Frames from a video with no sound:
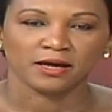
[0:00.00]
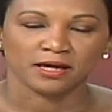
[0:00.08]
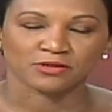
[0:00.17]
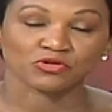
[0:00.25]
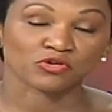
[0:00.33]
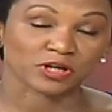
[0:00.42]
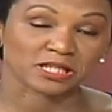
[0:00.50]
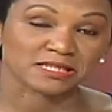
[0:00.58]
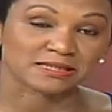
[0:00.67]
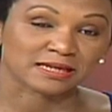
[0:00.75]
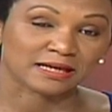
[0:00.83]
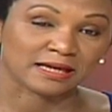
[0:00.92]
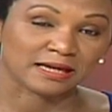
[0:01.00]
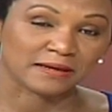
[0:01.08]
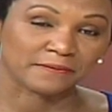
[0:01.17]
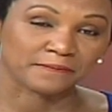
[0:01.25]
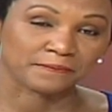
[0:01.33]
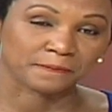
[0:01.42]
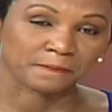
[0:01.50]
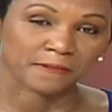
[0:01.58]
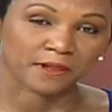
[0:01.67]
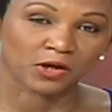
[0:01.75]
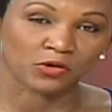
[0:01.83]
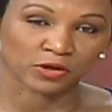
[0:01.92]
Eso es lo que dice
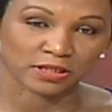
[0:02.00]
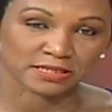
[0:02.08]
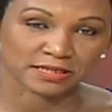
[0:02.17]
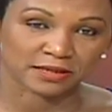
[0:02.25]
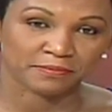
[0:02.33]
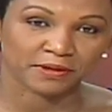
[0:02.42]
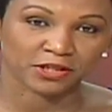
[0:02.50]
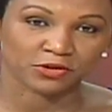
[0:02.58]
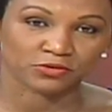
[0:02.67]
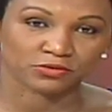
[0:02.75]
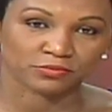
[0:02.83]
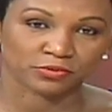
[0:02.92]
lo que dice el pidio,